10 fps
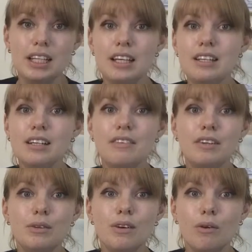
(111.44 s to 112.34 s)
Я не
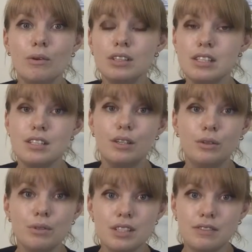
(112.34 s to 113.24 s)
говорю о какой-то
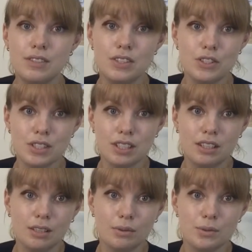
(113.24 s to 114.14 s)
серьезной физической
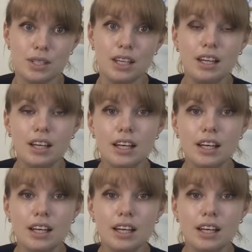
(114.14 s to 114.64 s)
нагрузке.